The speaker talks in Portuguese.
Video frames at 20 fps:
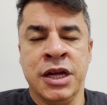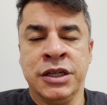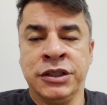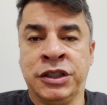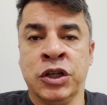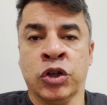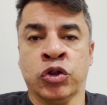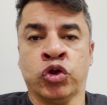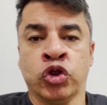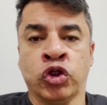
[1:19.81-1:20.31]

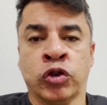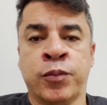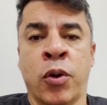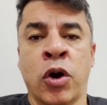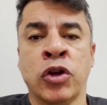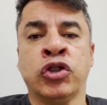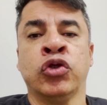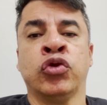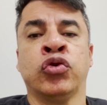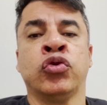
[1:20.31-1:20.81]
Jesus
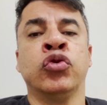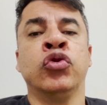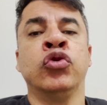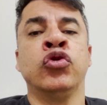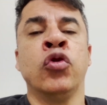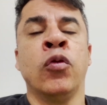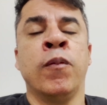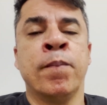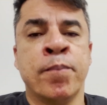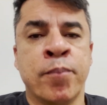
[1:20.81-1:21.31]
pode
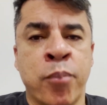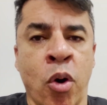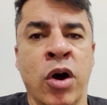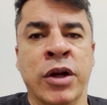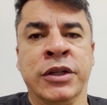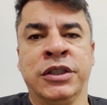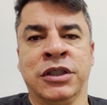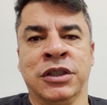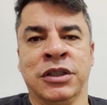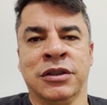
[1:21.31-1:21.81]
tudo?
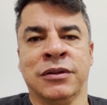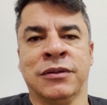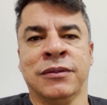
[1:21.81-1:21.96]
Pode.